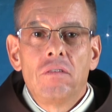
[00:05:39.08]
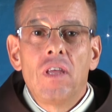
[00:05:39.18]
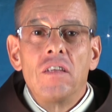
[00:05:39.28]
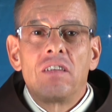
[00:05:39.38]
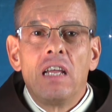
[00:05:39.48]

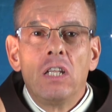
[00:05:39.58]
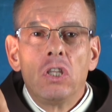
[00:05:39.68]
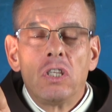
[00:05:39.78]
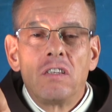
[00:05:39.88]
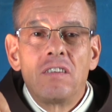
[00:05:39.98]
se,
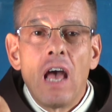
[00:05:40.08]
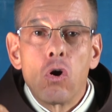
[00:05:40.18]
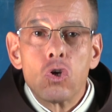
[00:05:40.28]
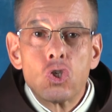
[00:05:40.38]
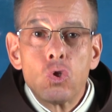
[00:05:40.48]

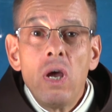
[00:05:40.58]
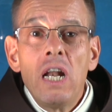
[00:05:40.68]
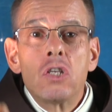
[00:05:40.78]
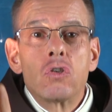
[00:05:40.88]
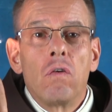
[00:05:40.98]
acostó en
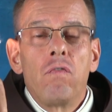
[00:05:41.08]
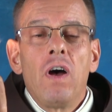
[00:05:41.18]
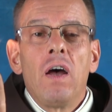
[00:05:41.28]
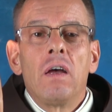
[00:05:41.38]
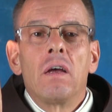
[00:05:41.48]
el
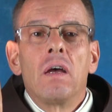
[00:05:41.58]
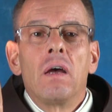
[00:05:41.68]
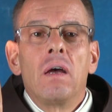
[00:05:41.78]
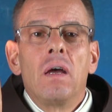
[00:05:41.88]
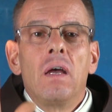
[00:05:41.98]
sofá
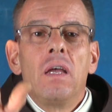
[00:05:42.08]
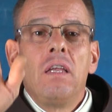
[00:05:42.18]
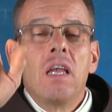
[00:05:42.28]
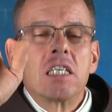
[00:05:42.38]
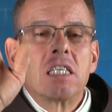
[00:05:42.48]

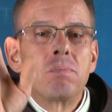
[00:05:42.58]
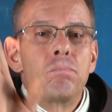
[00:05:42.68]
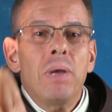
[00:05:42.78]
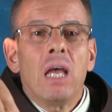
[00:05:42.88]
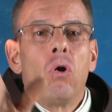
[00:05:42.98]
y
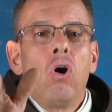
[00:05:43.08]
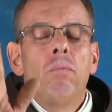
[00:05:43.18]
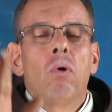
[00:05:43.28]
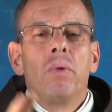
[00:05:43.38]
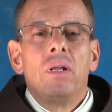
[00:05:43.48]
esperó el
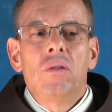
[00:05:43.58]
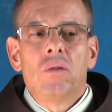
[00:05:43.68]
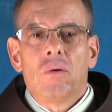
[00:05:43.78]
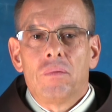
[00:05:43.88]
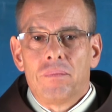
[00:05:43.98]

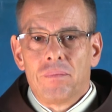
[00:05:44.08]
momento.